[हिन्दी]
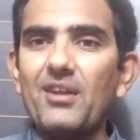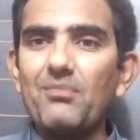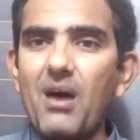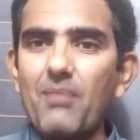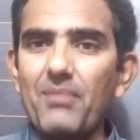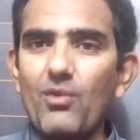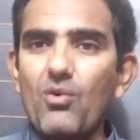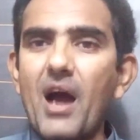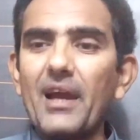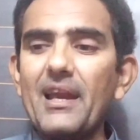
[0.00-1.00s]
इस मामले
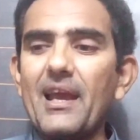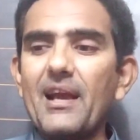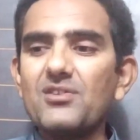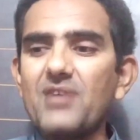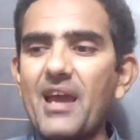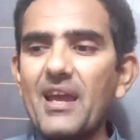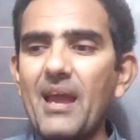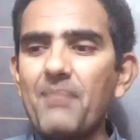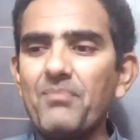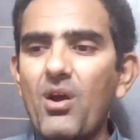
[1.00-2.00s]
को आगे लेकर
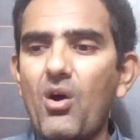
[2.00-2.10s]
जाएंगे